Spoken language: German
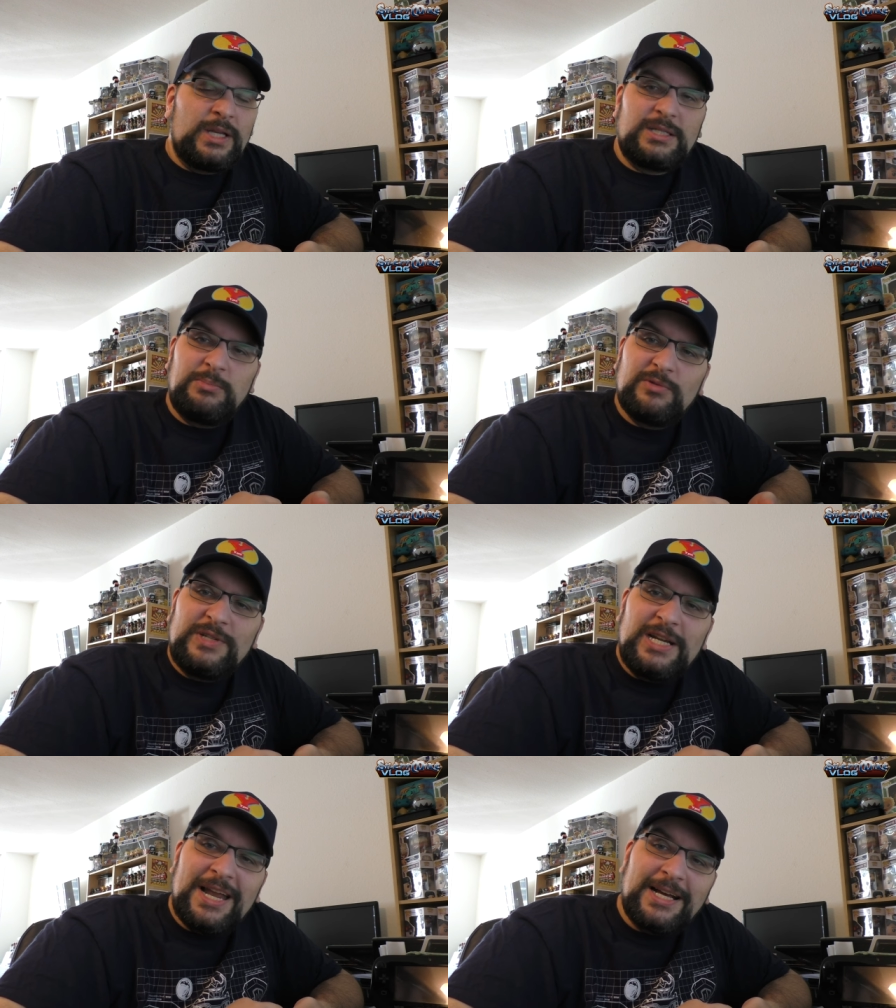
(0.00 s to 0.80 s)
Es gibt so
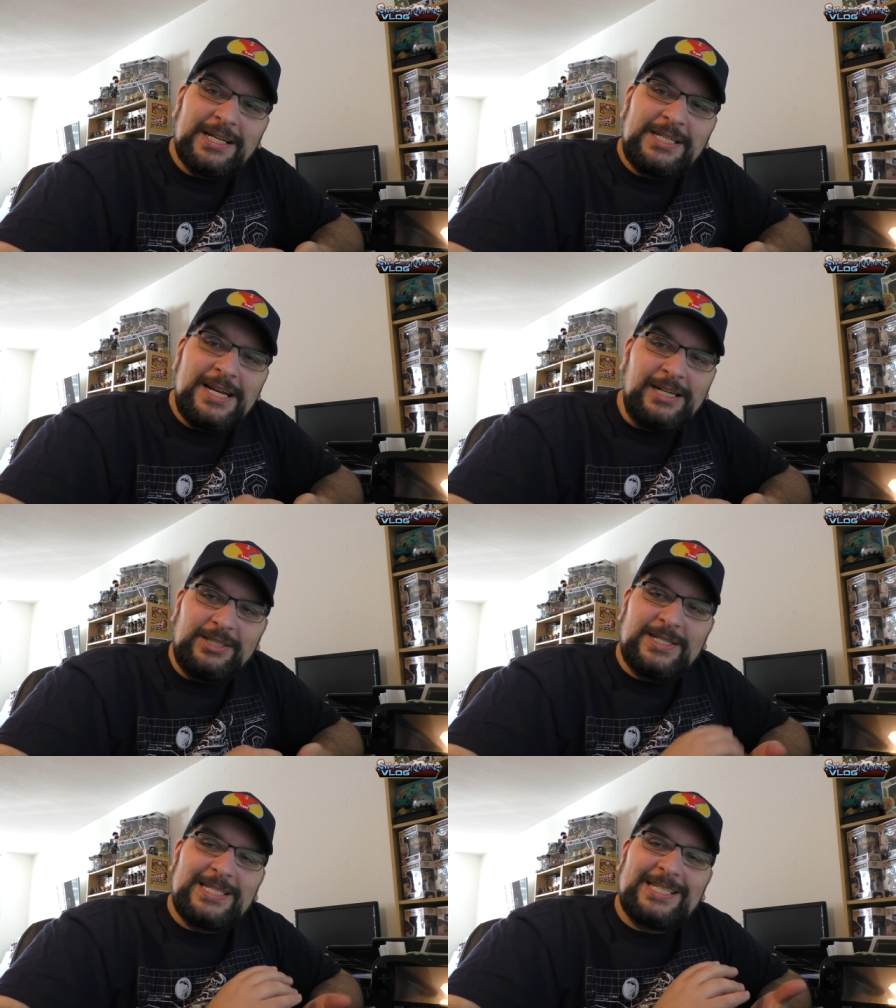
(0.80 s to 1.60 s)
viele leckere Dinge
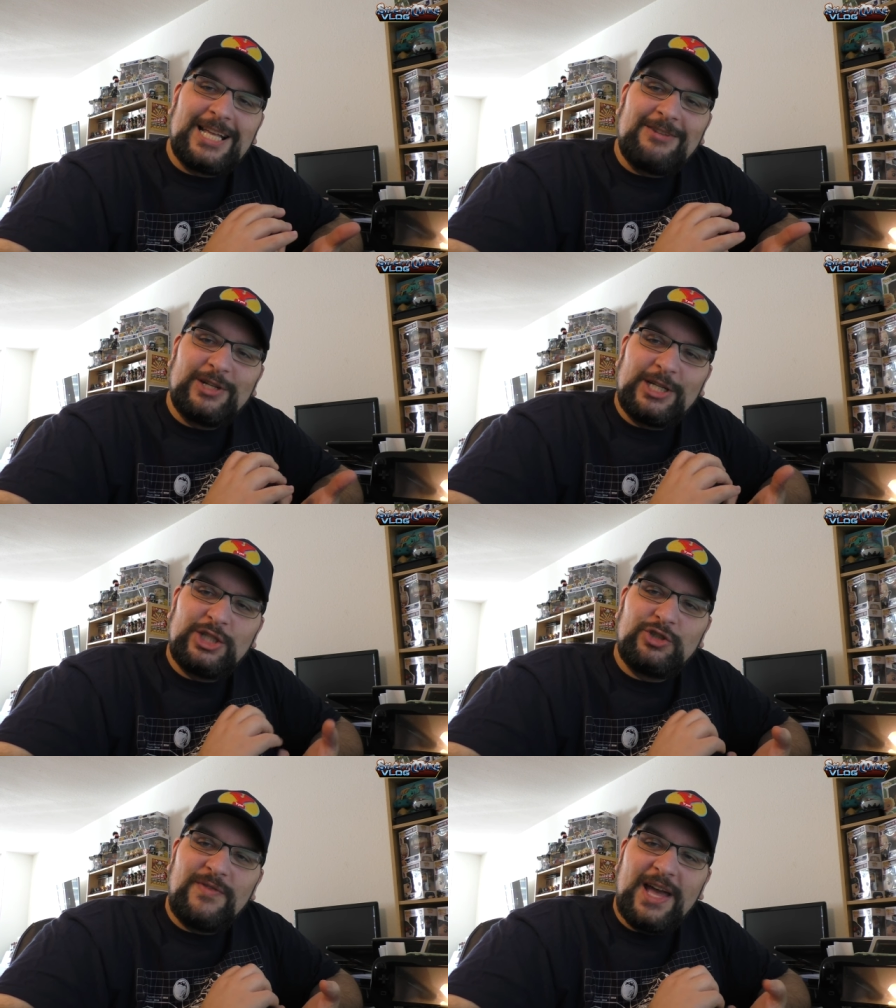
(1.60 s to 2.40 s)
und das ist dann
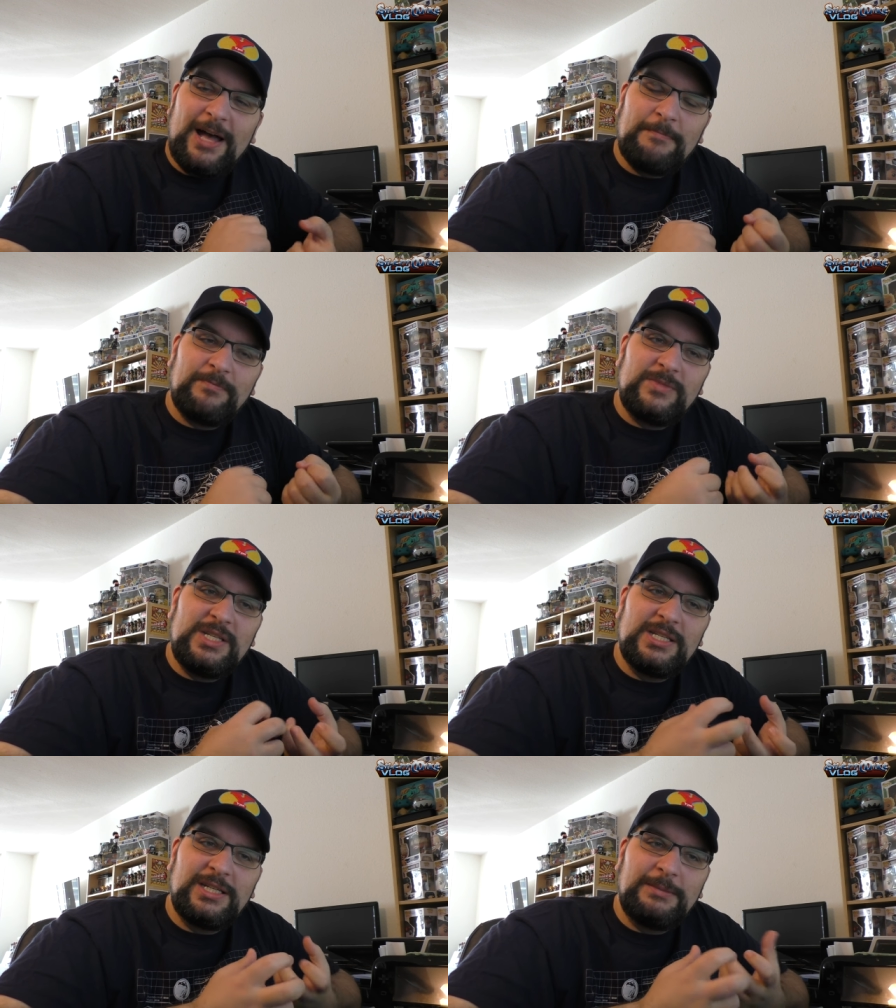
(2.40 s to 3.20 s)
wirklich schwer,
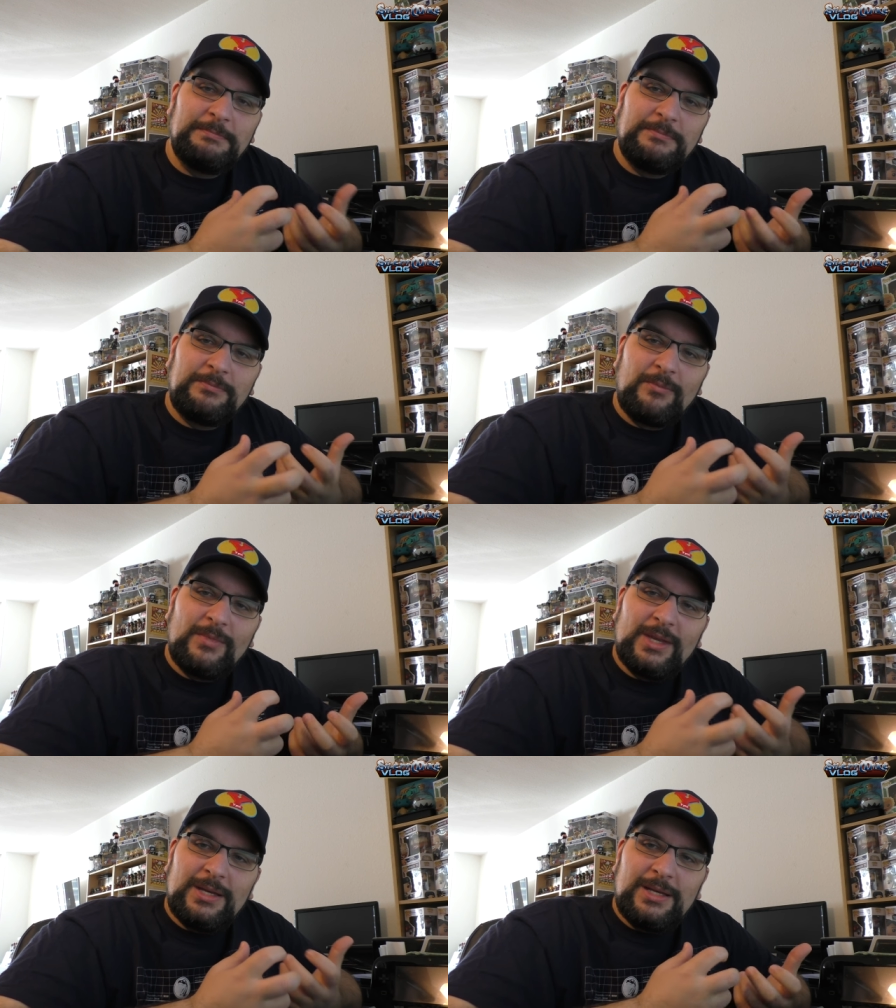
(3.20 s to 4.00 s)
diese
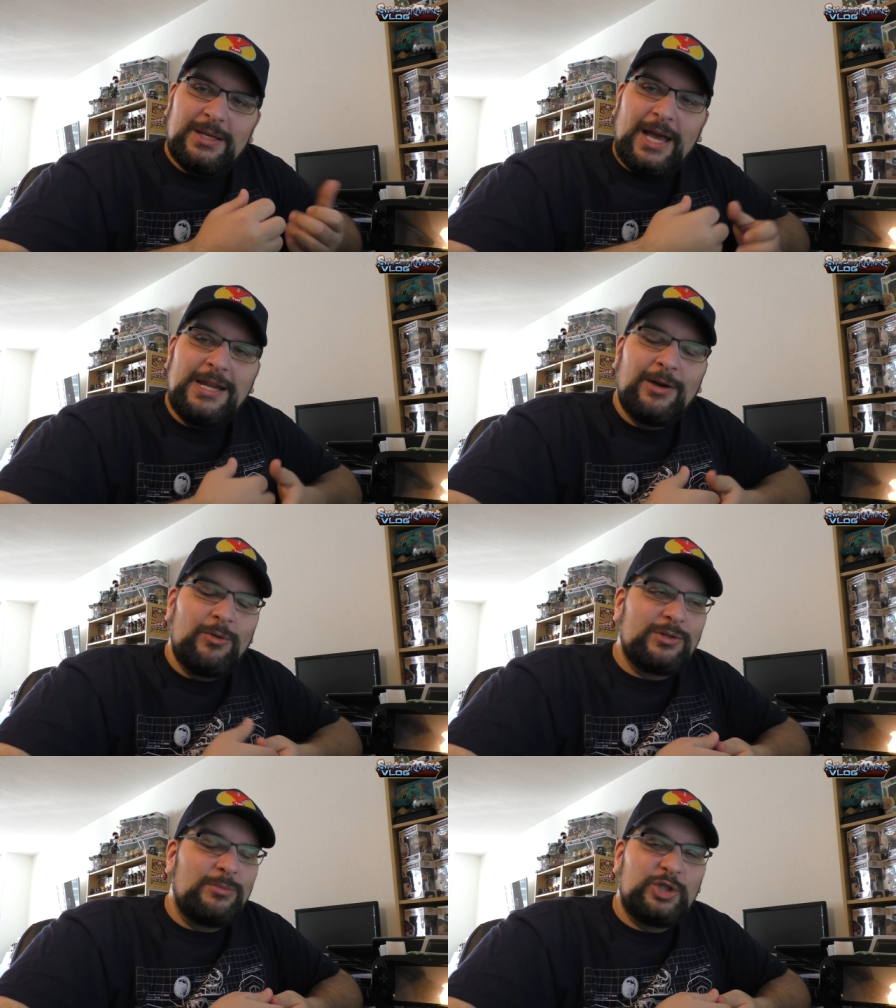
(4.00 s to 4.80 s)

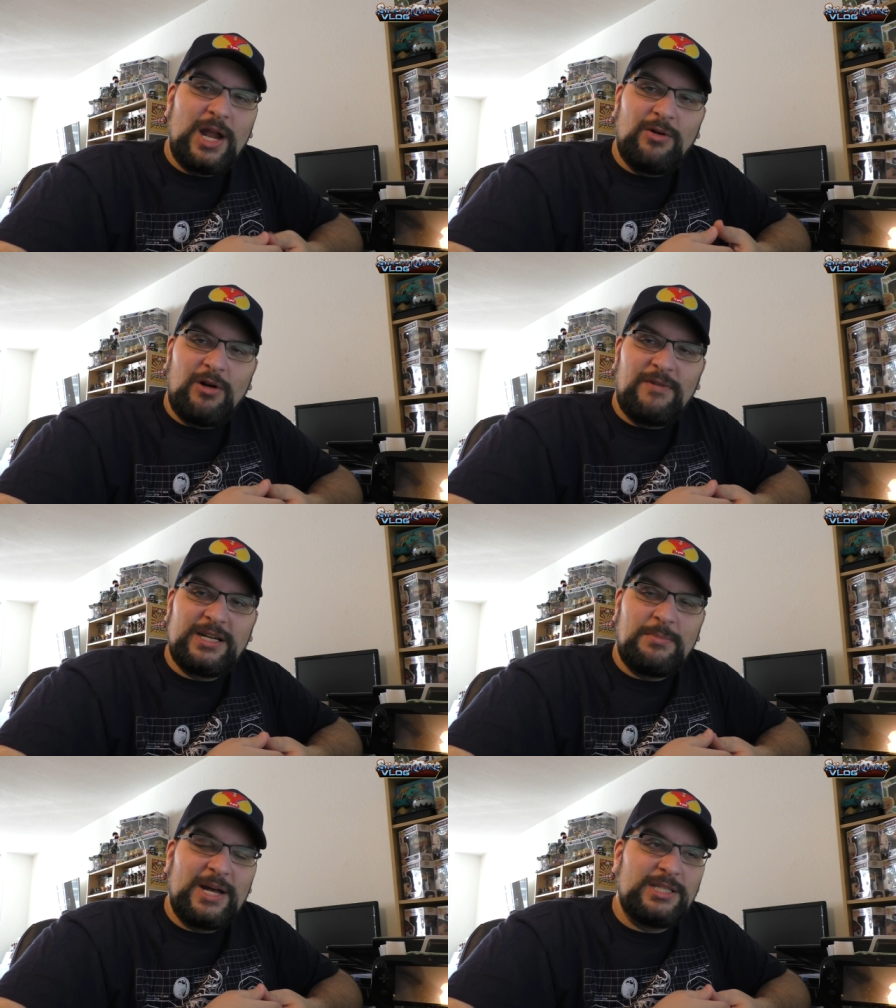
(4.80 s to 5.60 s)
Ernährungsumstellung auch
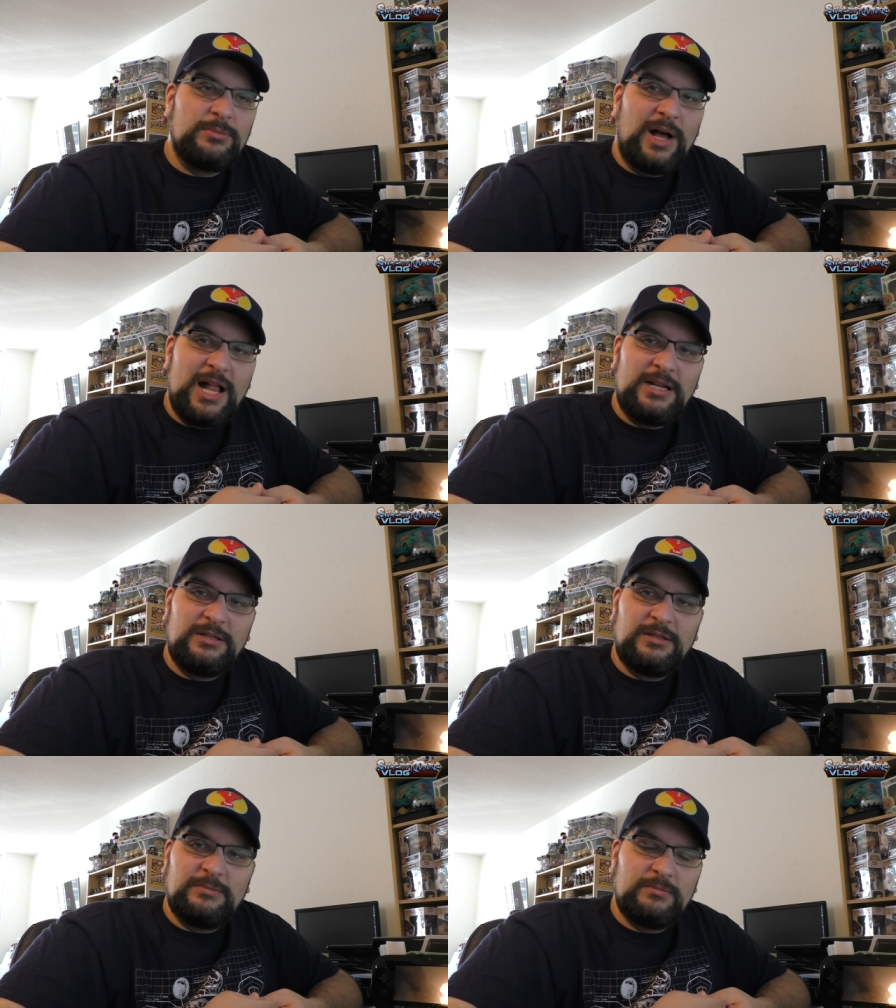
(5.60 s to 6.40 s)
weiter
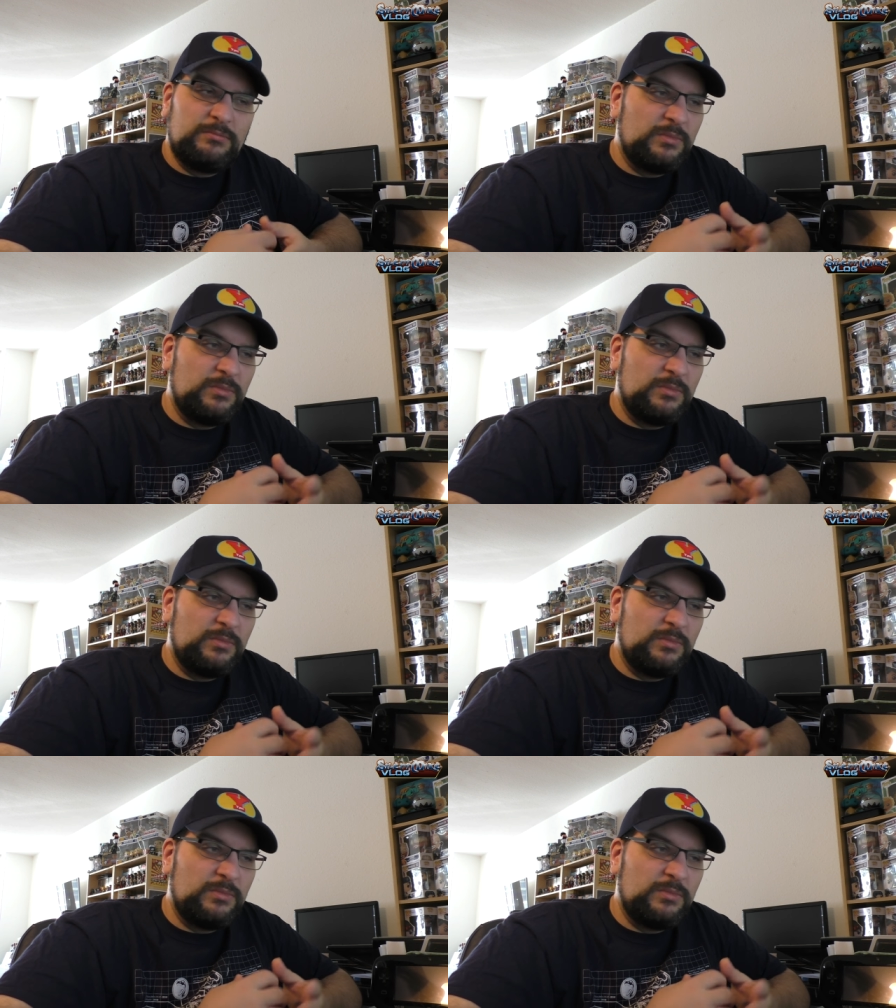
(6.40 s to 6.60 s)
beizubehalten. Ne?